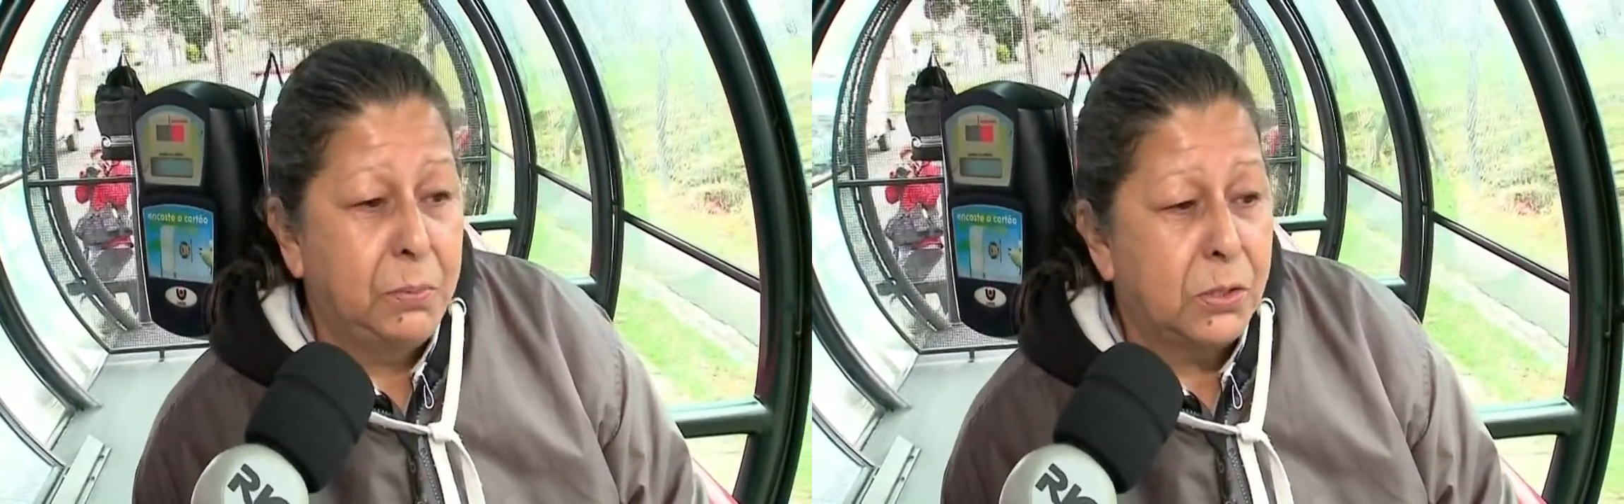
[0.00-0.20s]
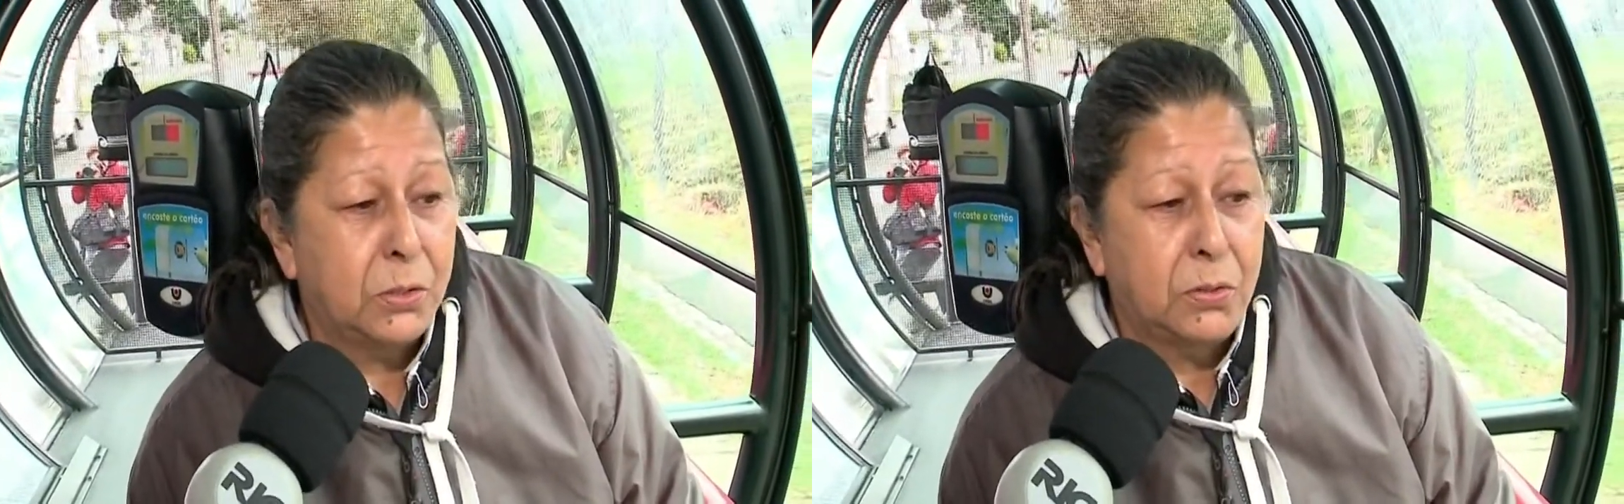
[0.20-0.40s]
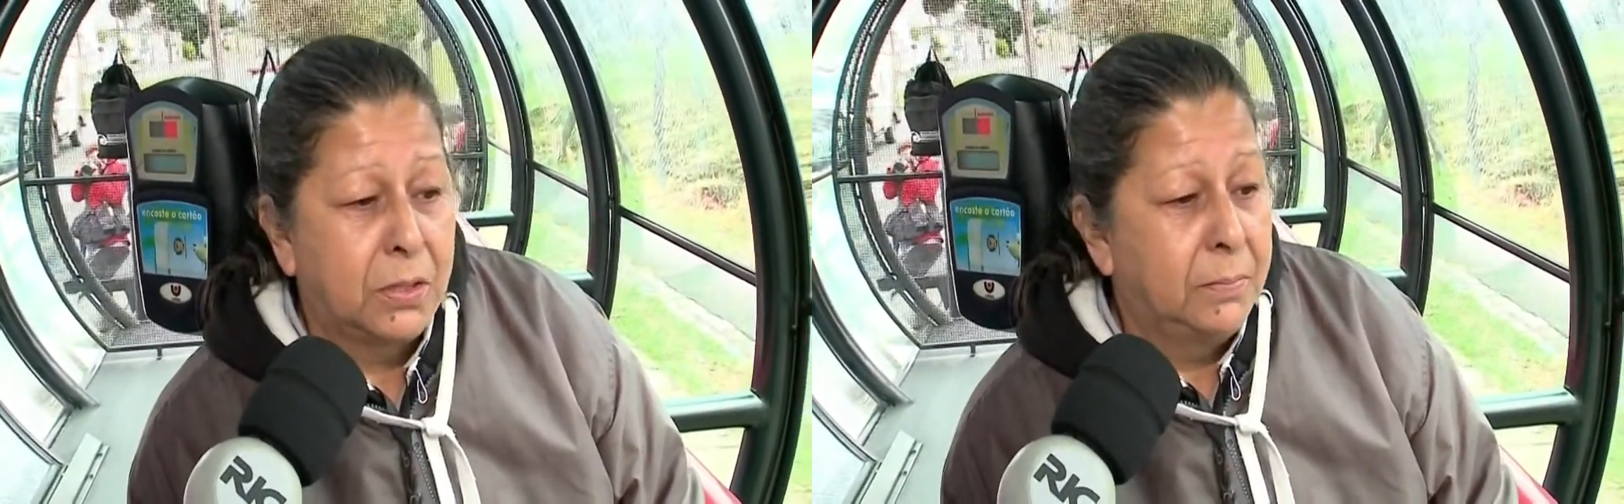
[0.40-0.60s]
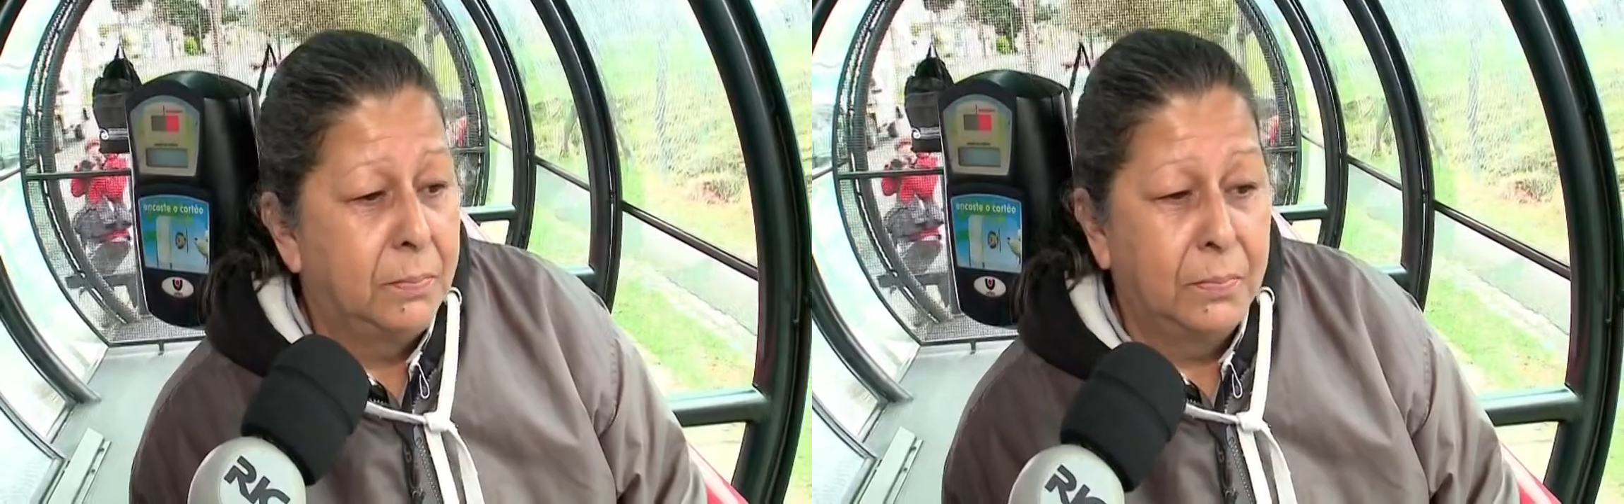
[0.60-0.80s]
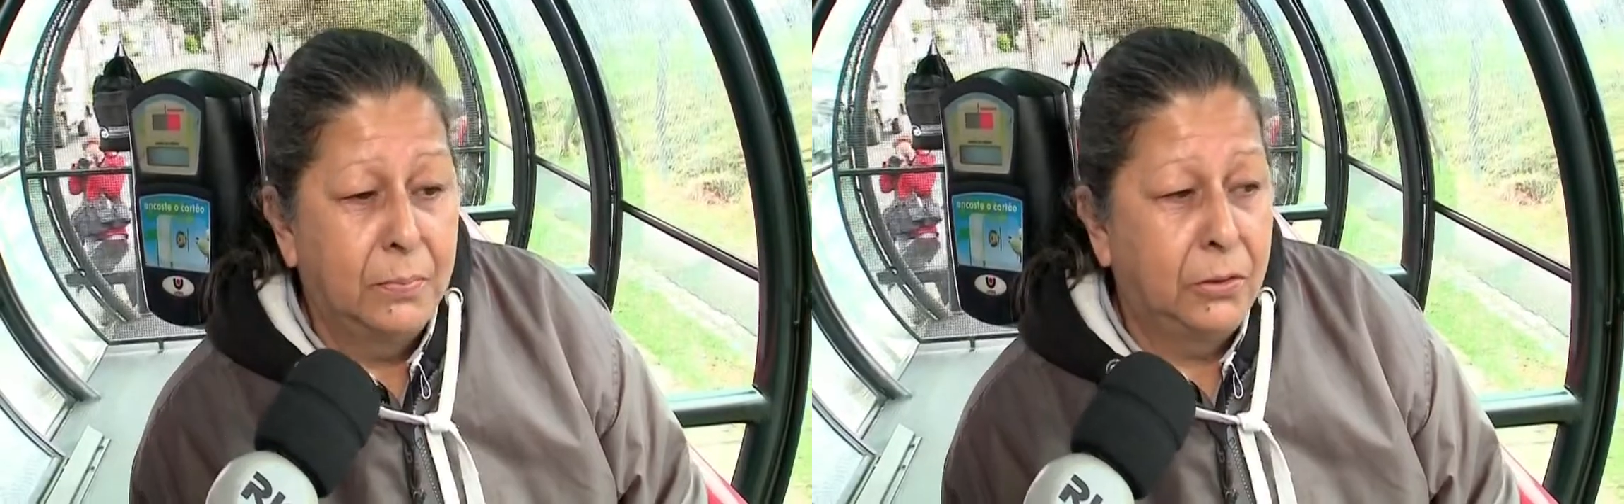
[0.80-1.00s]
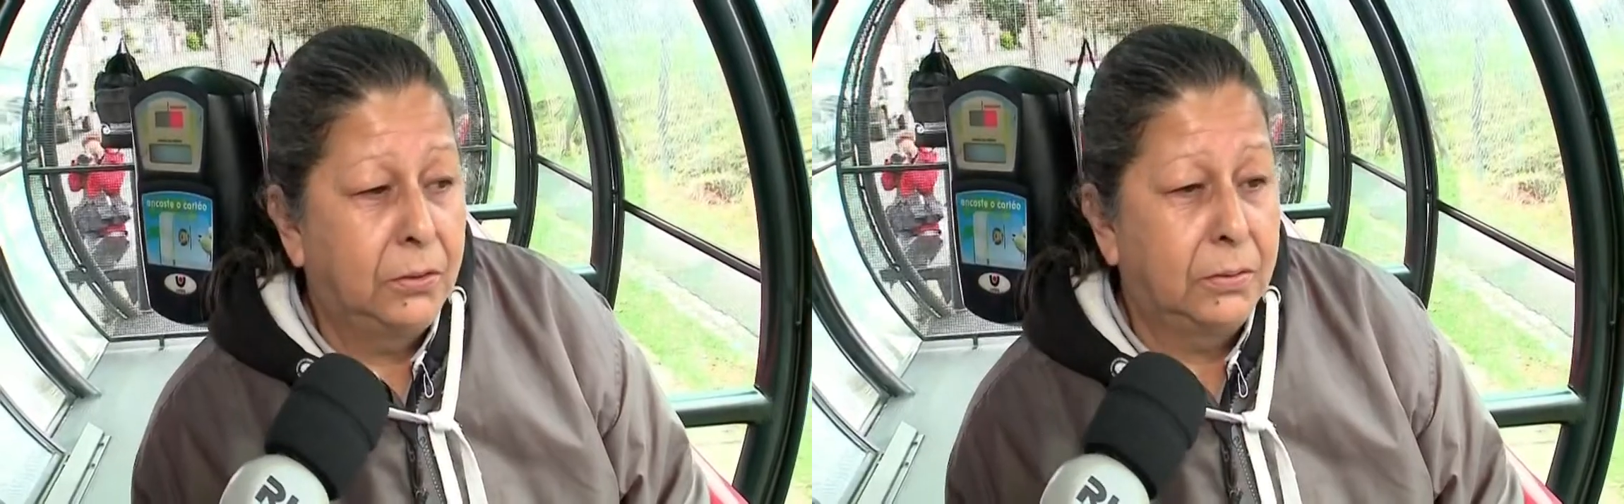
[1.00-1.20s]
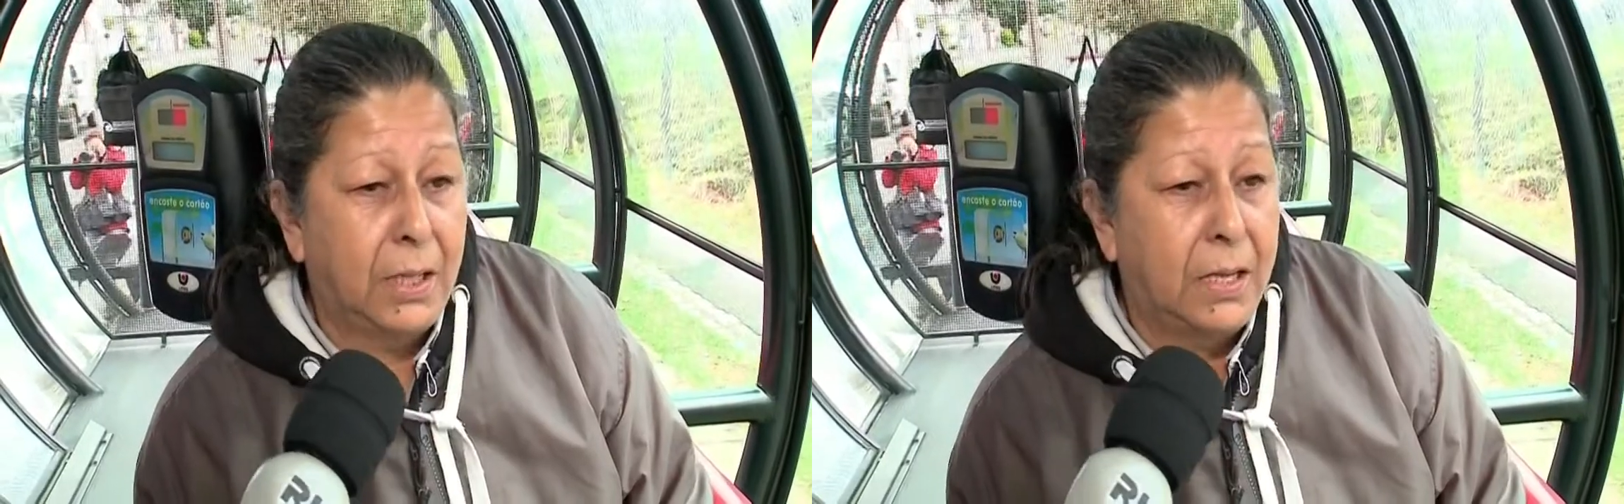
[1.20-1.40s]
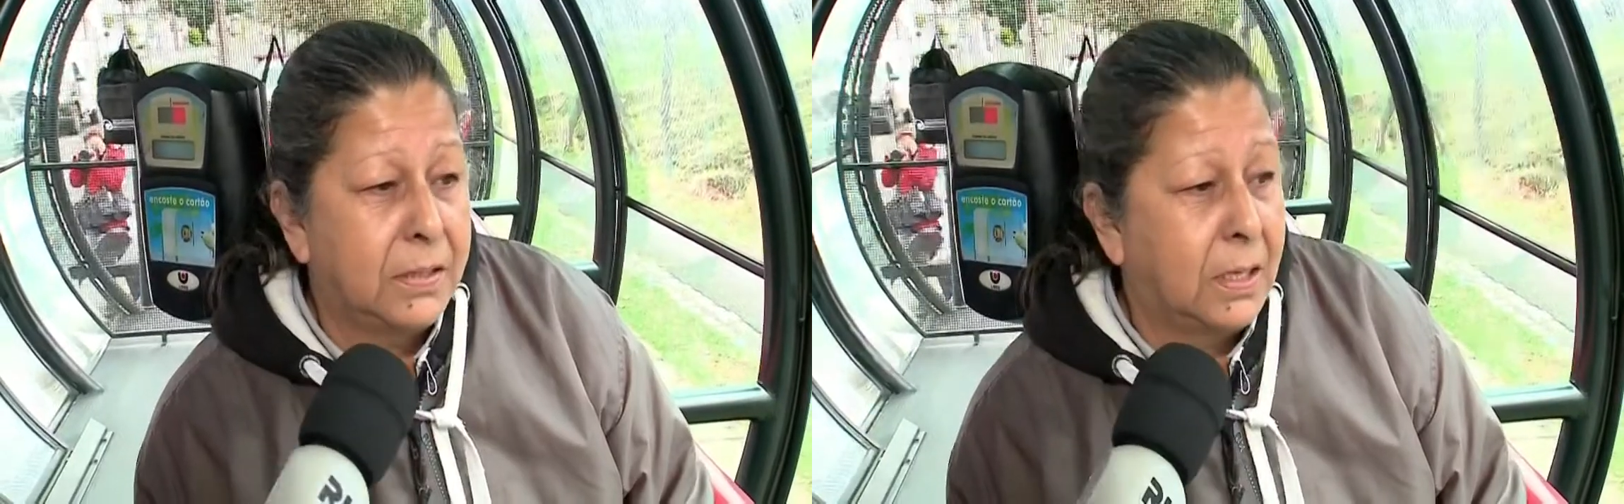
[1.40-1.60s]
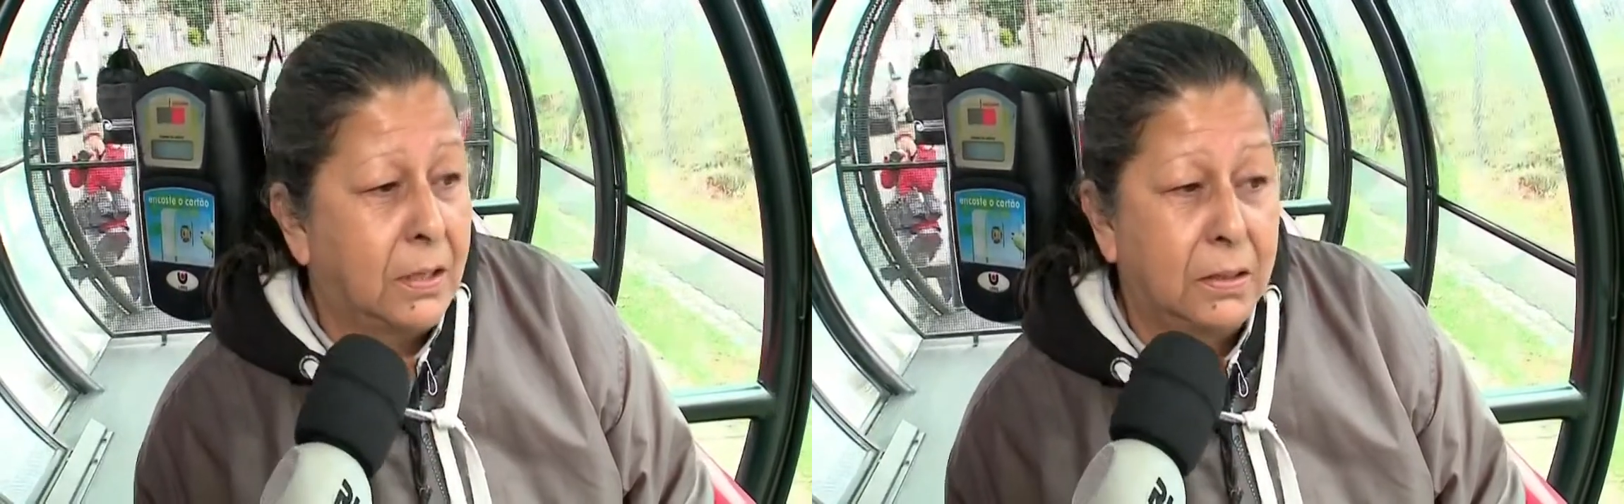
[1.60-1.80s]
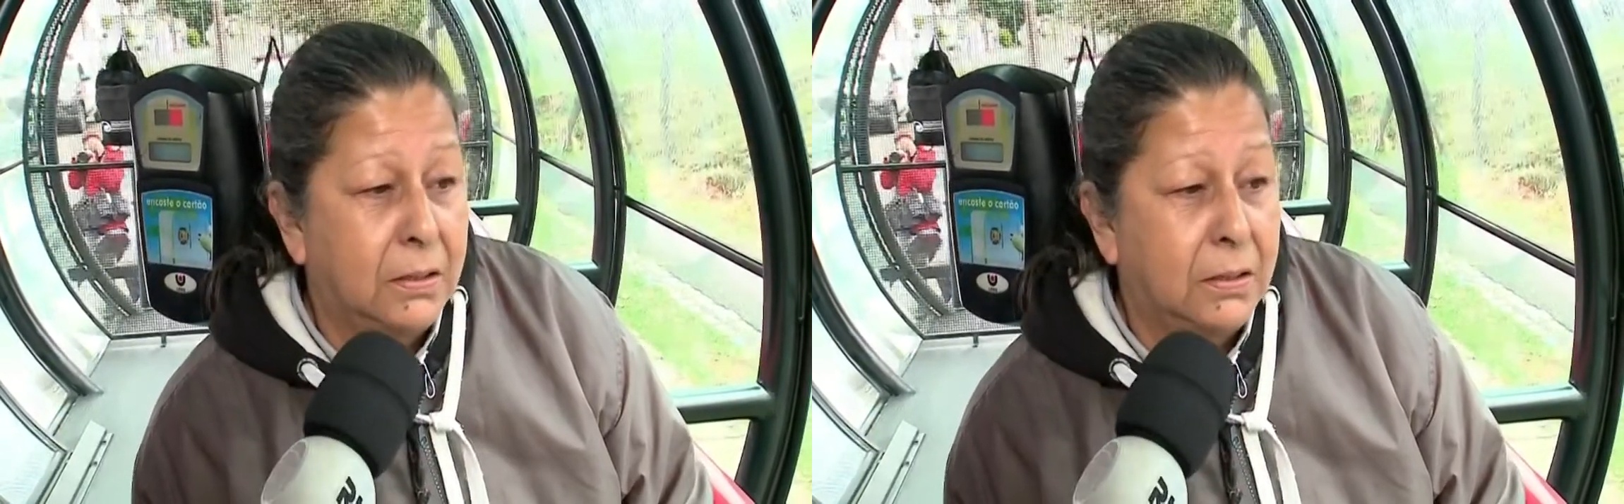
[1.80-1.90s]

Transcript: pessoa, muito 10 ela.